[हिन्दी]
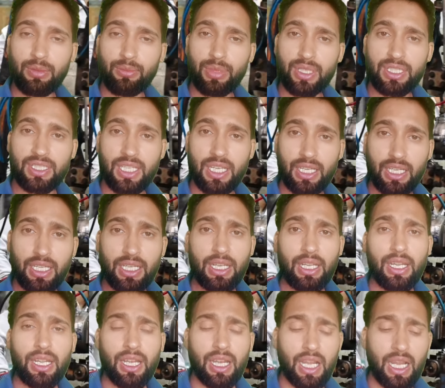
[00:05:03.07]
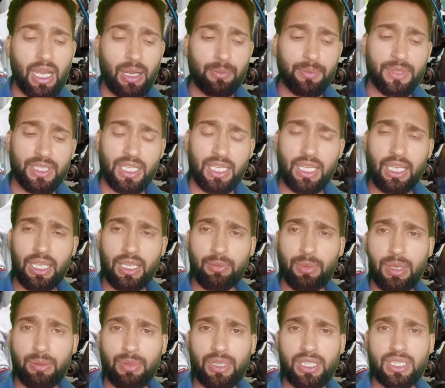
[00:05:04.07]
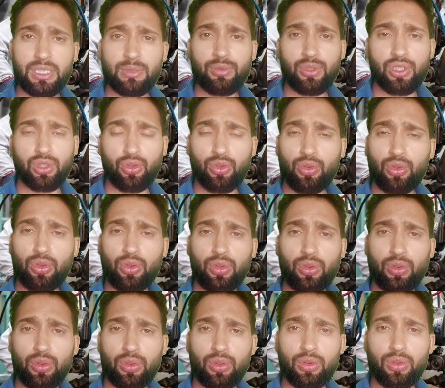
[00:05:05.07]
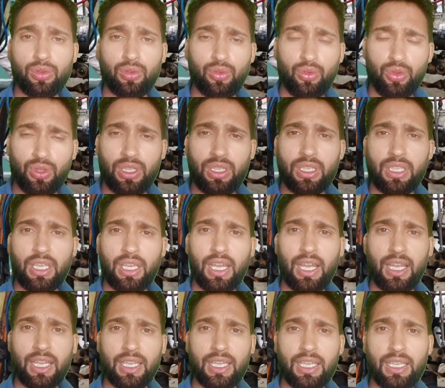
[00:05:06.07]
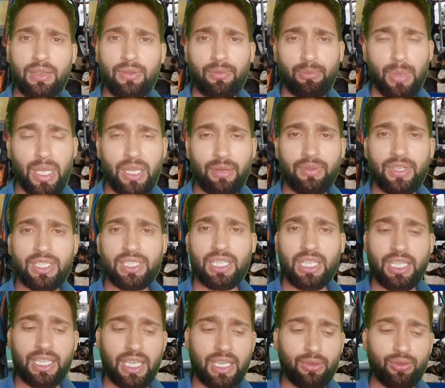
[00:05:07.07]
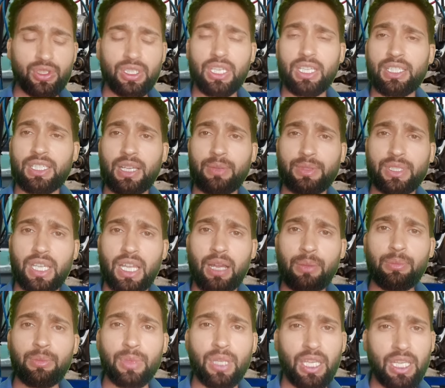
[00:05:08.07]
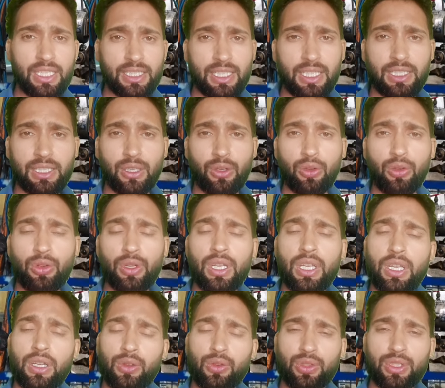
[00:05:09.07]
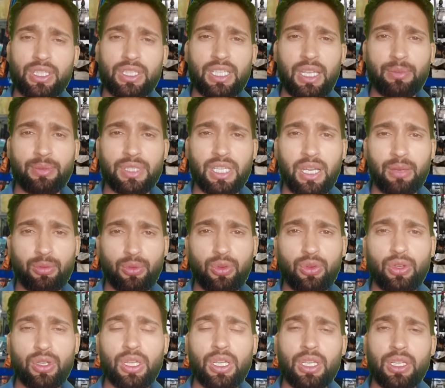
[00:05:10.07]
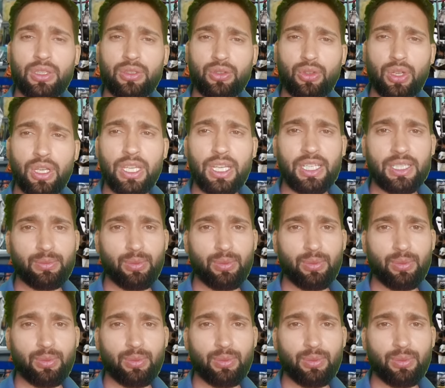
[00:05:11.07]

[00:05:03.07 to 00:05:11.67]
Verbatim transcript: बटन पर जाकर आप चैनल की मेंबरशिप जो उनके आगे बेनिफिट्स लिखे हैं उसके हिसाब से आप ले सकते हो उस हिसाब से आपको जो है